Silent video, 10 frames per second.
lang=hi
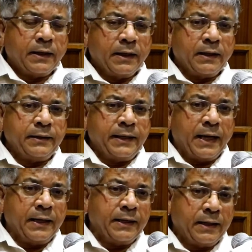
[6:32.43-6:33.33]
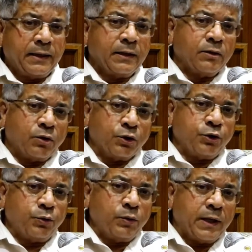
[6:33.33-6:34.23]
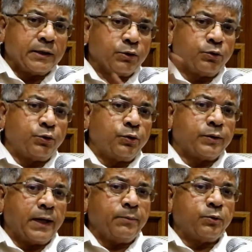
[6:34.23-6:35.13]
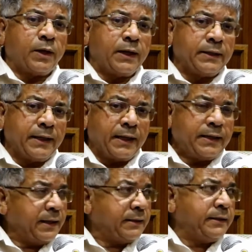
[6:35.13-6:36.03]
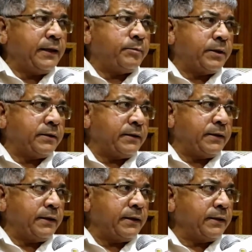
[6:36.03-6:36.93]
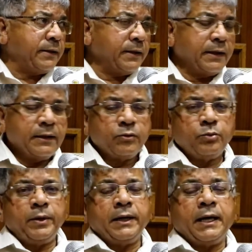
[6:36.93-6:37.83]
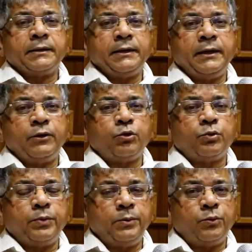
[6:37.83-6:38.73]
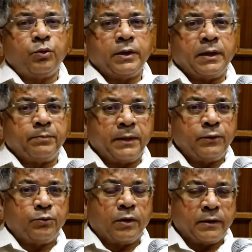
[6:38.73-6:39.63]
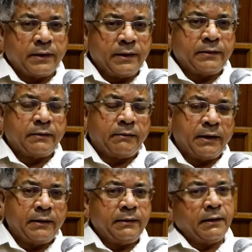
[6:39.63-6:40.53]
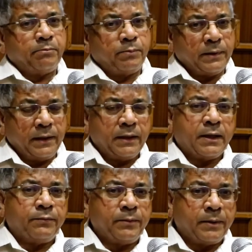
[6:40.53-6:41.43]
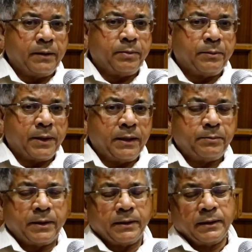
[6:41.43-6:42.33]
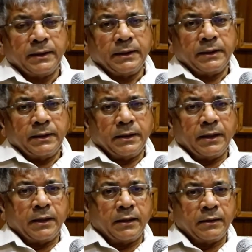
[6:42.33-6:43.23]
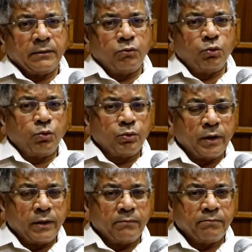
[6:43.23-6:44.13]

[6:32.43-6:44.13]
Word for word: न्याय है और शेड्यूल कास्ट और शेड्यूल ट्राइब को अलग न्याय है ऐसी एक परिस्थिति है तो मेरे ख्याल से ये जो सुप्रीम कोर्ट का अपना जो कॉन्ट्रडिक्शन है ये ये काफ़ी बड़े पैमाने पर आ, लोगों के